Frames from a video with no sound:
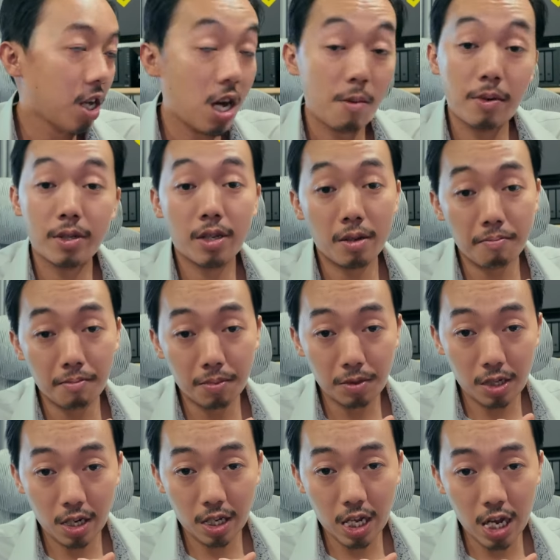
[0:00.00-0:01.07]
là bản thân
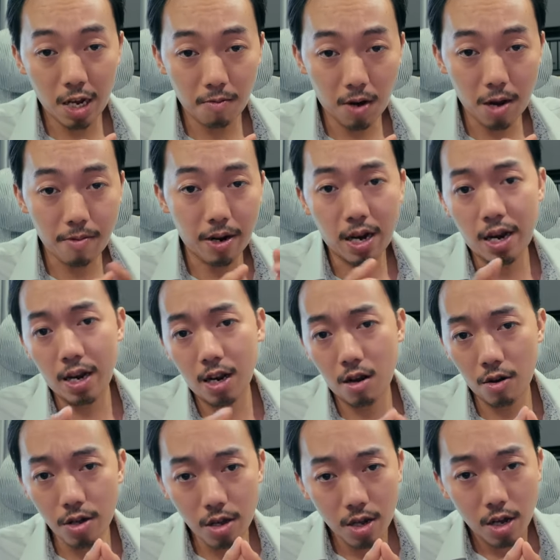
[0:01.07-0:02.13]
chỉ kia vài và há
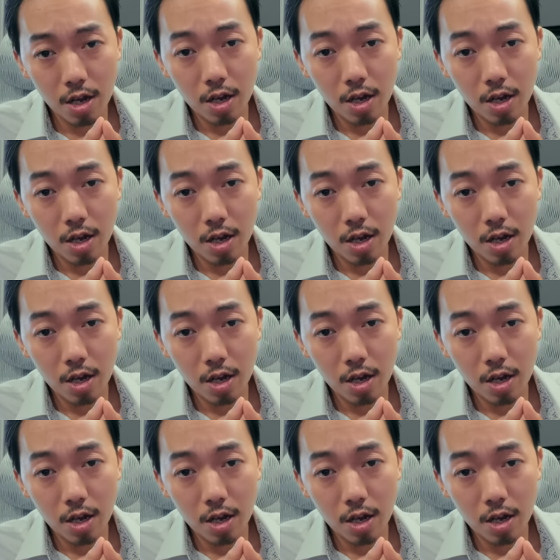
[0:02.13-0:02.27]
hói